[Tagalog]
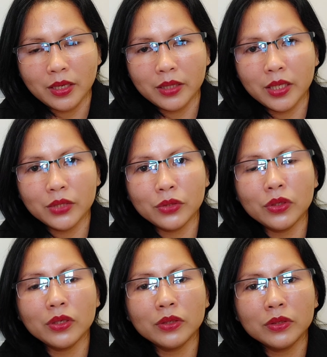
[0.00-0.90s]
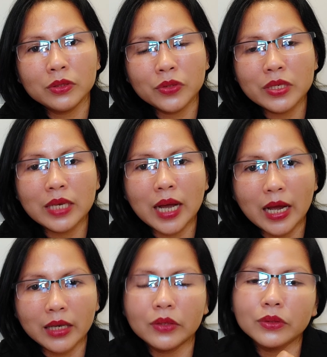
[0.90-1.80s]
Dito, nung isang
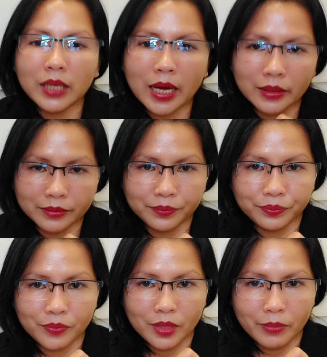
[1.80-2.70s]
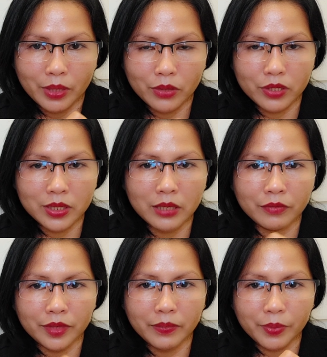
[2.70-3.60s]
araw lang, merong isang
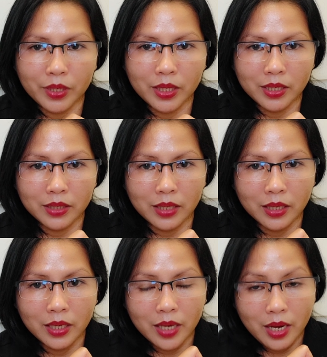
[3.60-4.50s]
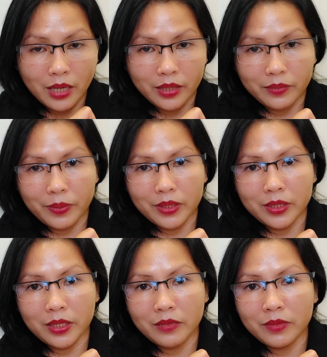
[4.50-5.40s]
Filipina na
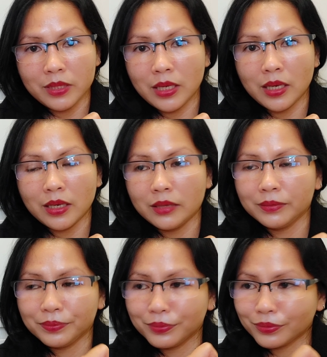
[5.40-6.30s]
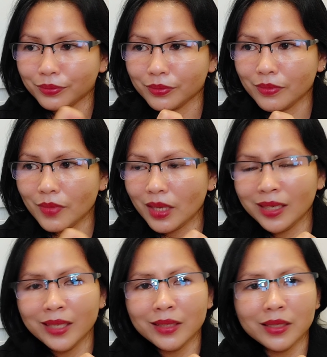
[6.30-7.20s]
nagpositive sa
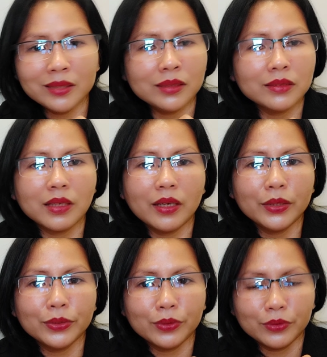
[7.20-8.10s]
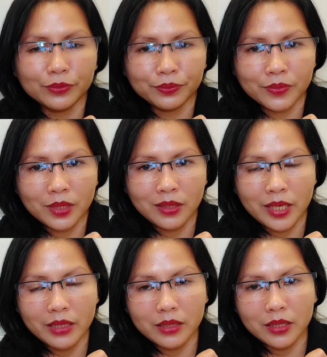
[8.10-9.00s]
latest, ano,
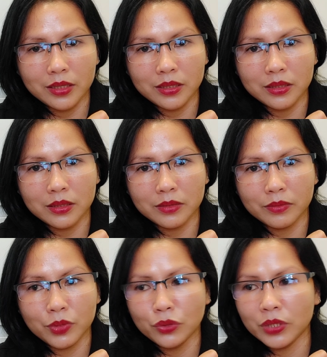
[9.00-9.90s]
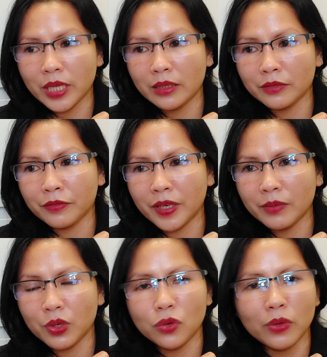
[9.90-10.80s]
latest mutant
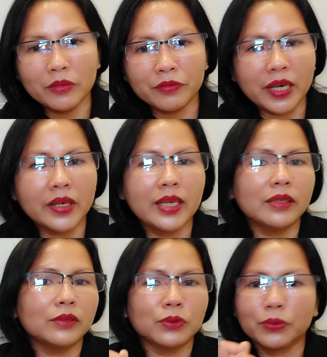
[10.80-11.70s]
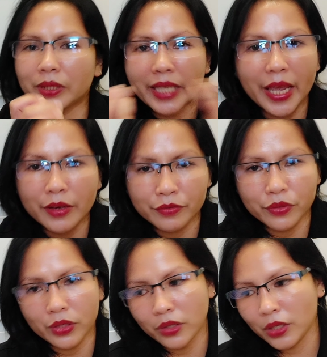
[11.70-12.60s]
501 variant,
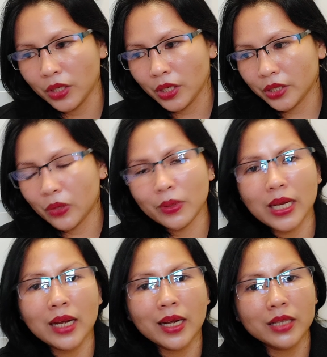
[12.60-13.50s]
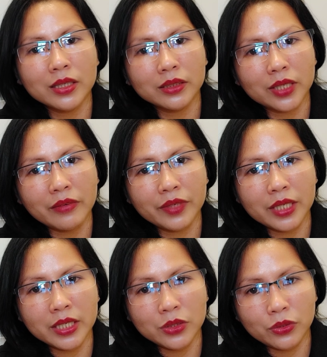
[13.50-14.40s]
whatever, na wala nga siyang travel
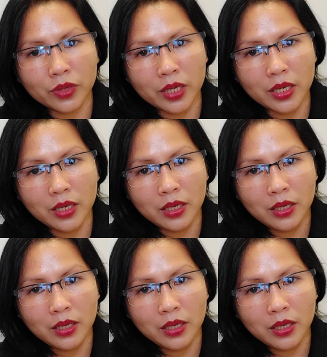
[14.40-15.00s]
history.